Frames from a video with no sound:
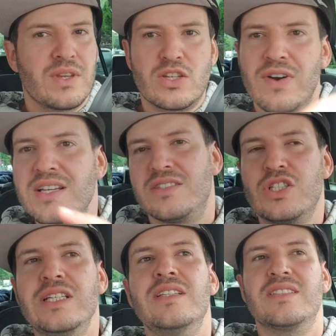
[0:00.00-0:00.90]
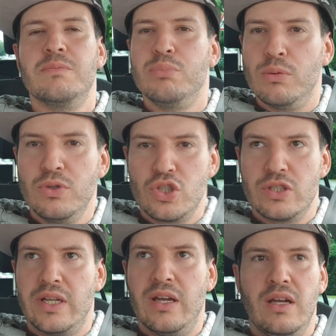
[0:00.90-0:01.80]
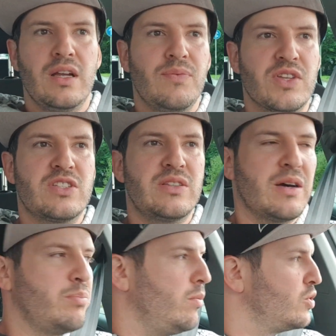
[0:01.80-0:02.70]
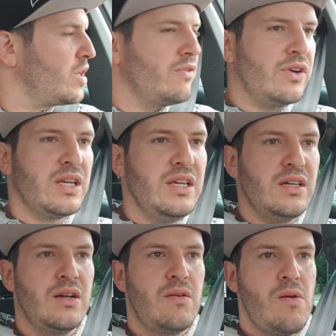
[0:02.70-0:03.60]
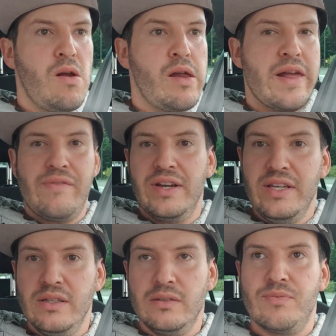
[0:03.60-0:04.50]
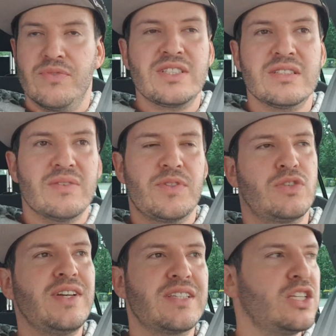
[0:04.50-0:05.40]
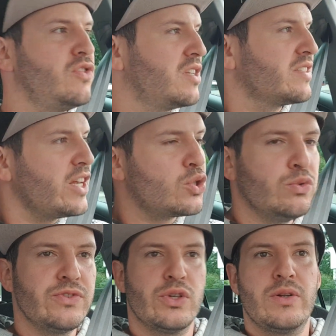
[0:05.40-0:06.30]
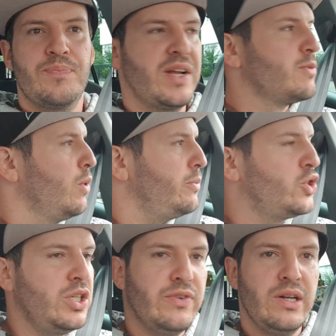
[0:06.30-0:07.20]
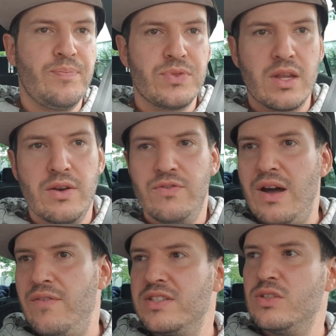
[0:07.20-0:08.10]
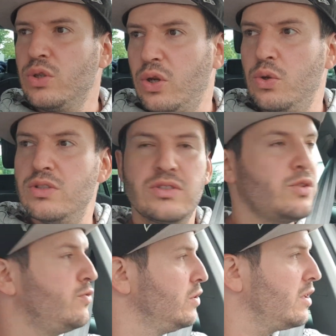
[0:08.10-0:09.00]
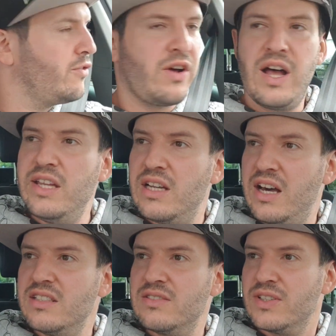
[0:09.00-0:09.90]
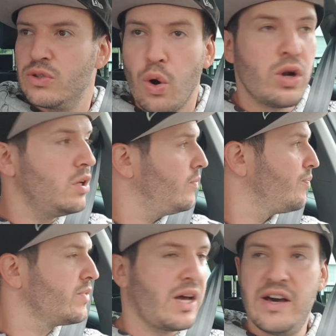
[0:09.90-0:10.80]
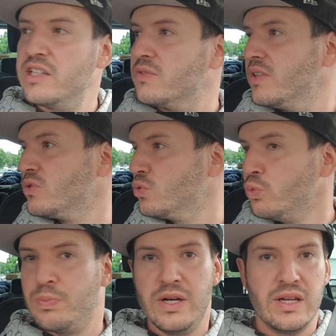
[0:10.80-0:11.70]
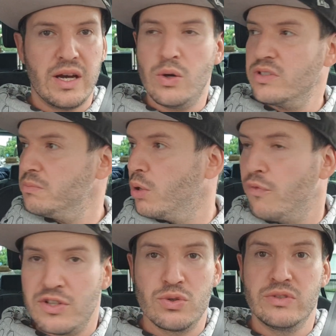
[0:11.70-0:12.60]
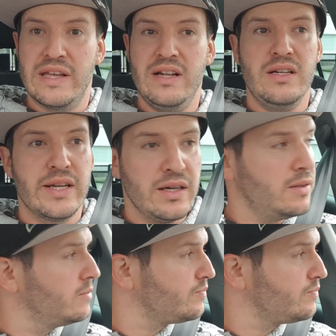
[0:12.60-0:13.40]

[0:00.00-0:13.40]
ich weiß nicht, liegt es an Bobic, ja, dass da Bobic einfach hier, er war hier, was ist, ich weiß gar nicht, wie ich das einstufen soll. Als Bobic hier war, war ein seriös geführter Verein, alles war toll, alles war super nach außen, professionell, ja.